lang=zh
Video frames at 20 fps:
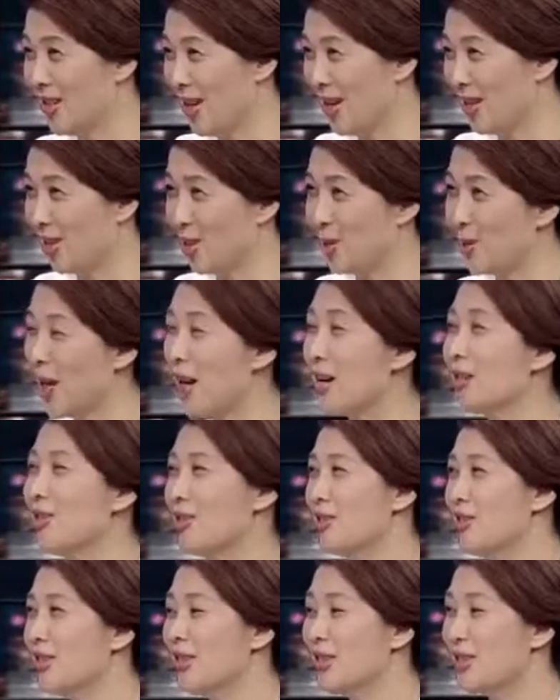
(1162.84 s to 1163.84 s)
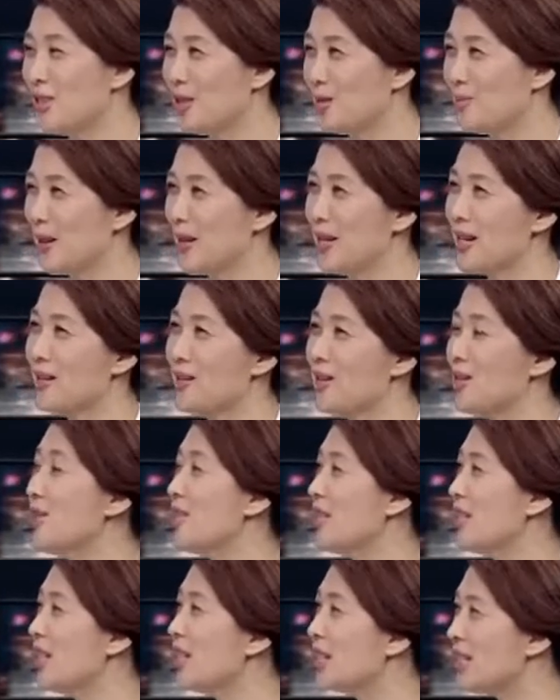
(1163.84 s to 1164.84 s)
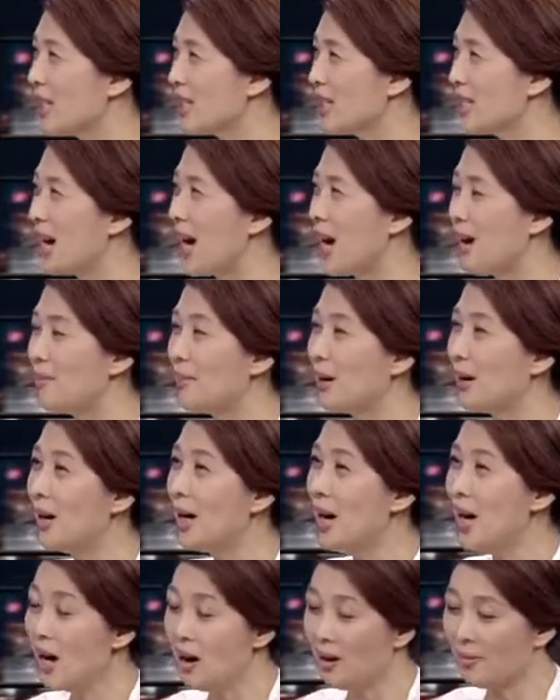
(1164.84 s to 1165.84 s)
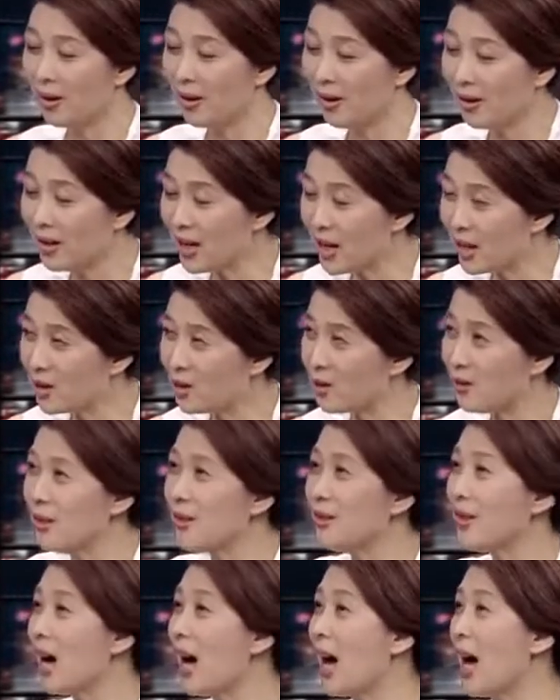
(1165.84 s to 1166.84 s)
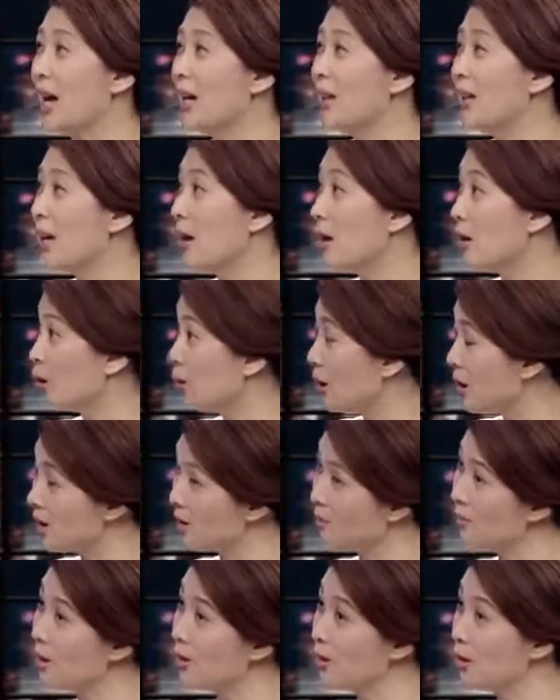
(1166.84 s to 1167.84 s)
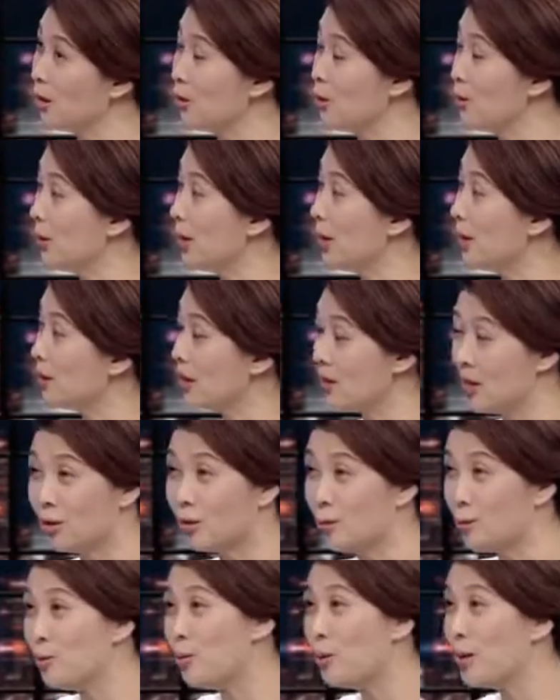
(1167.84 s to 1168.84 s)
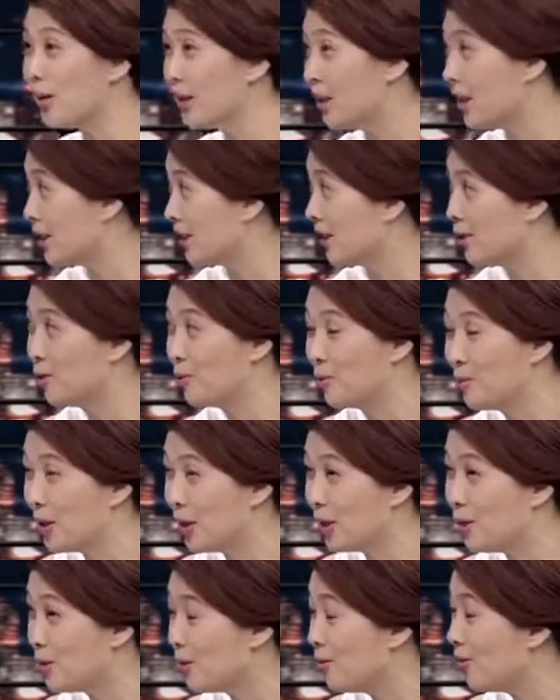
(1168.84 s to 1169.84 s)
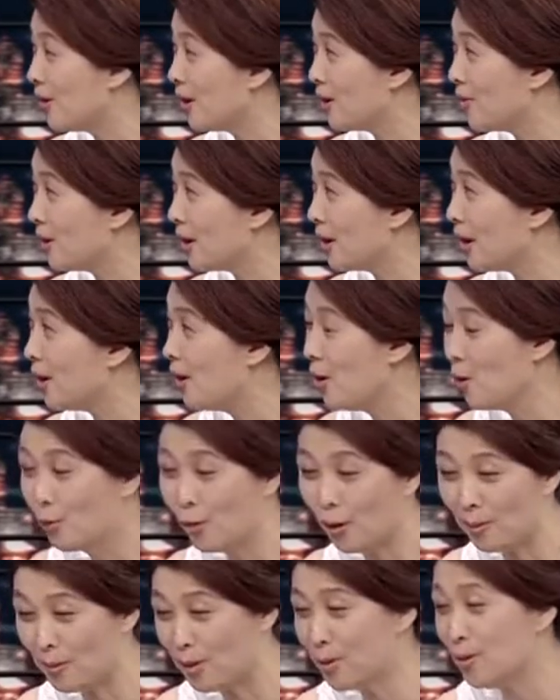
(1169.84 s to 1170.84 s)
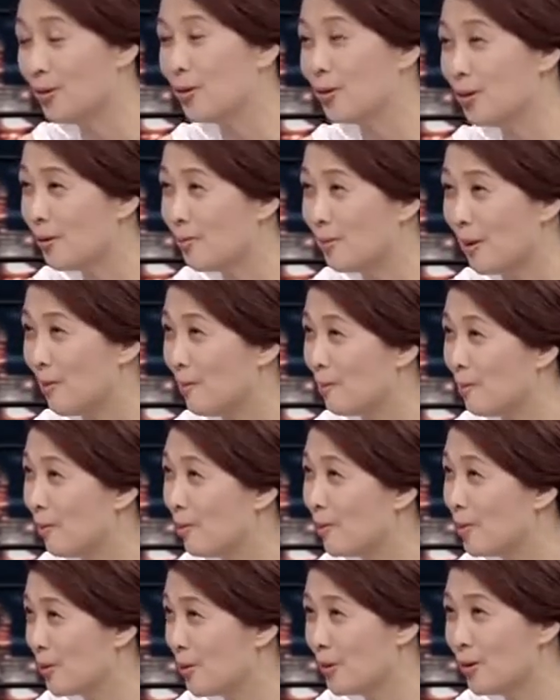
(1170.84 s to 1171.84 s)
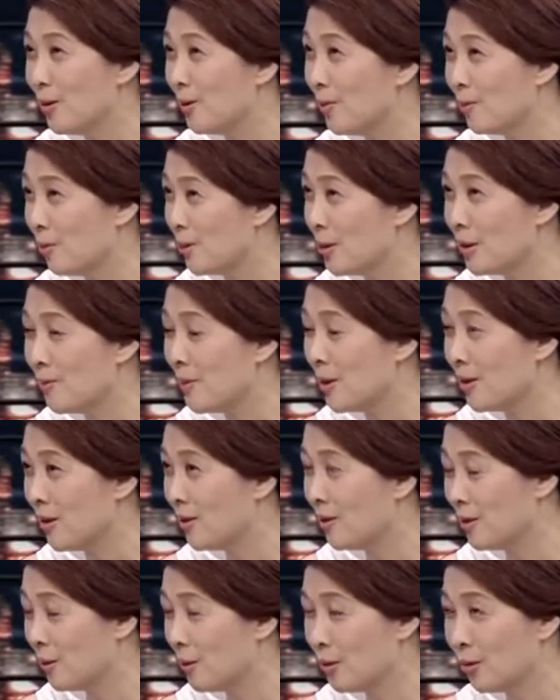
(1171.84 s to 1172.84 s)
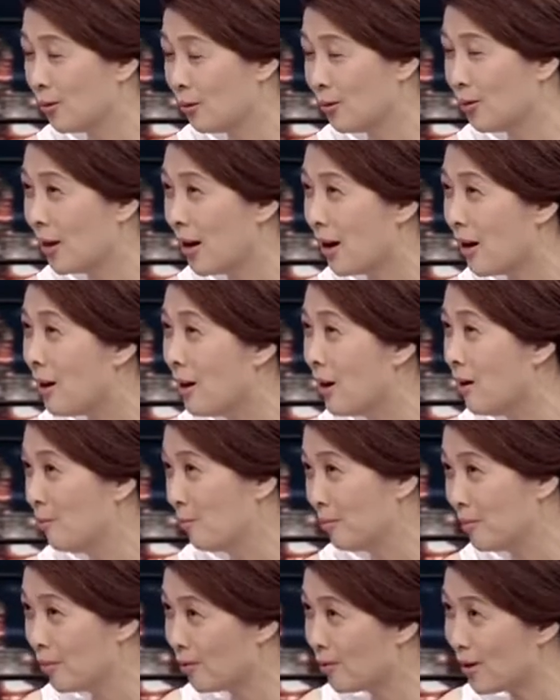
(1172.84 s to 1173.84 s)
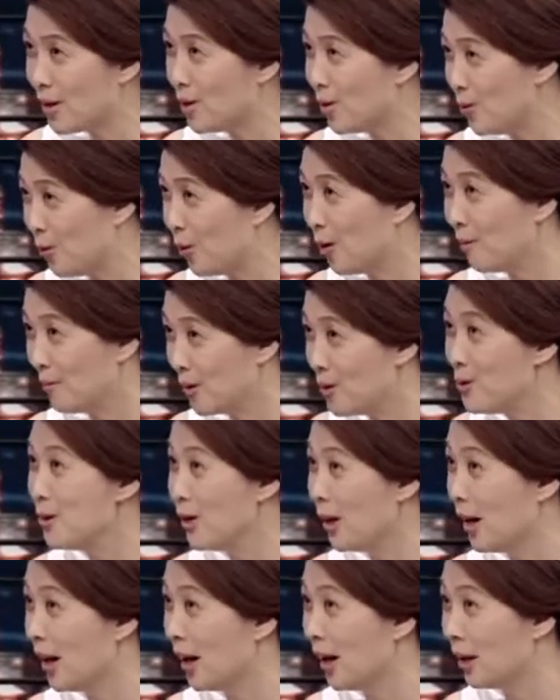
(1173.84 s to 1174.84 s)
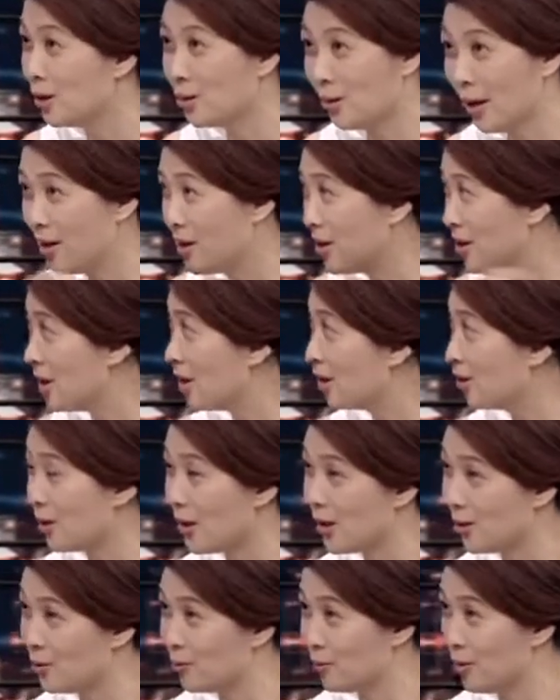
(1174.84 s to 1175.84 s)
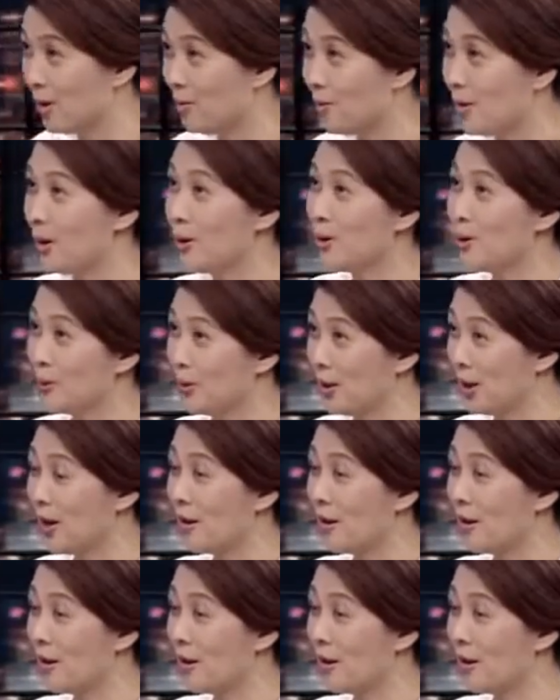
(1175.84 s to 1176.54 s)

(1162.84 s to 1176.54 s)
也等于他实际上是扮演世界警察，没错，我演所有的海盗，对你贸易通道，你中国现在肯出这个军费吗？我们去去保护所有的国际贸易通道，不是光是我们运啊，全世界都要用这个贸易通道。真的，